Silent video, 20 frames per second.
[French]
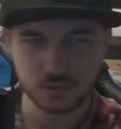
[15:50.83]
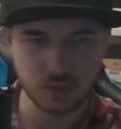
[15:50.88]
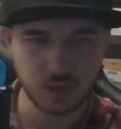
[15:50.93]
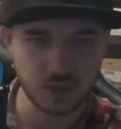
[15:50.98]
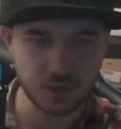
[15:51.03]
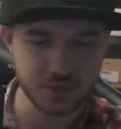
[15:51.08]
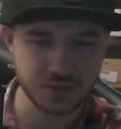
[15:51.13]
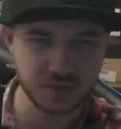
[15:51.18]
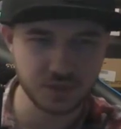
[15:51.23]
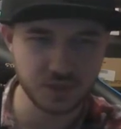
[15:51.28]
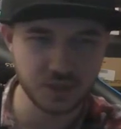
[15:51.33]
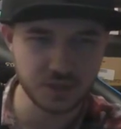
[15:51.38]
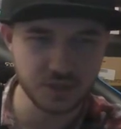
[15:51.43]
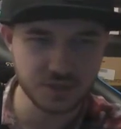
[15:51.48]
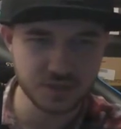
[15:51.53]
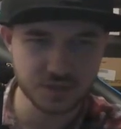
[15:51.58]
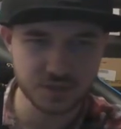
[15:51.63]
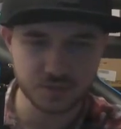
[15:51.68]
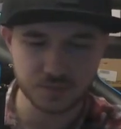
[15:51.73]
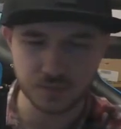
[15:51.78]
alors c'est une
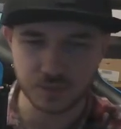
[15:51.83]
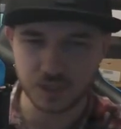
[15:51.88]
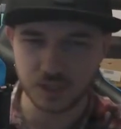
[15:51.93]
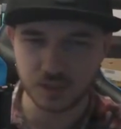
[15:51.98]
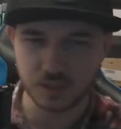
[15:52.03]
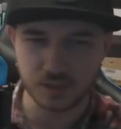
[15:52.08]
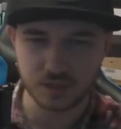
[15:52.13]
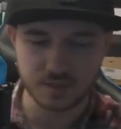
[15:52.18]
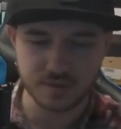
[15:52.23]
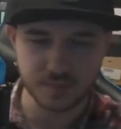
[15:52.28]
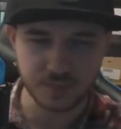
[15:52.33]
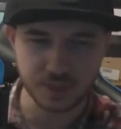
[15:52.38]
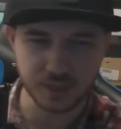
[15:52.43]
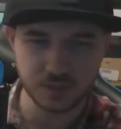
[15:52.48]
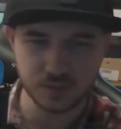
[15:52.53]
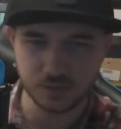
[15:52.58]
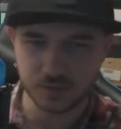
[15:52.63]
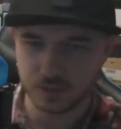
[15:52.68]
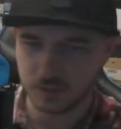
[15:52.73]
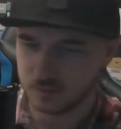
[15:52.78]
Alice, mais c'est pas une
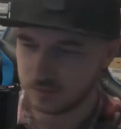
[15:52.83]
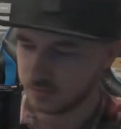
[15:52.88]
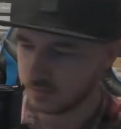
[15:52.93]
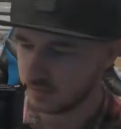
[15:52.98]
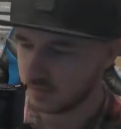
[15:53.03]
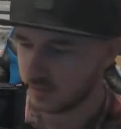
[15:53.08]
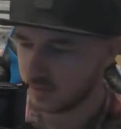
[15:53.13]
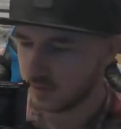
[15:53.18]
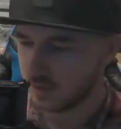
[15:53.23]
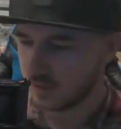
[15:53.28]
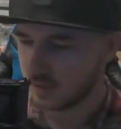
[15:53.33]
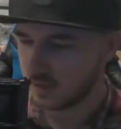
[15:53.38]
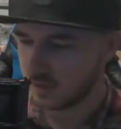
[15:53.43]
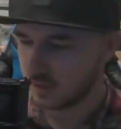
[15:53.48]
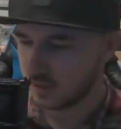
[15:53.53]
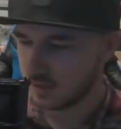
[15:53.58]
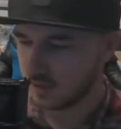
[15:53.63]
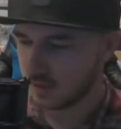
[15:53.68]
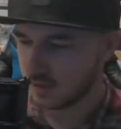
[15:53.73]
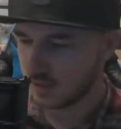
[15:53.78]
Nifa
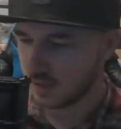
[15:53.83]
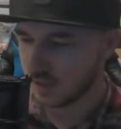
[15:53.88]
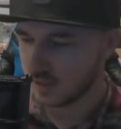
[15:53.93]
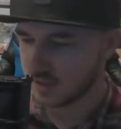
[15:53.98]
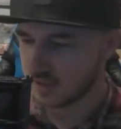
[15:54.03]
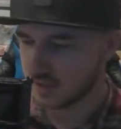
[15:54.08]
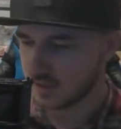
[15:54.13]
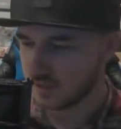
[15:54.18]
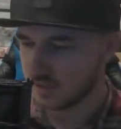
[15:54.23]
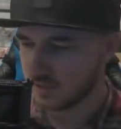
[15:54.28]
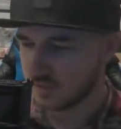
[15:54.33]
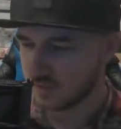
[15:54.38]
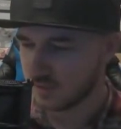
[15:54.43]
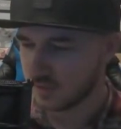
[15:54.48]
Ah c'est Alice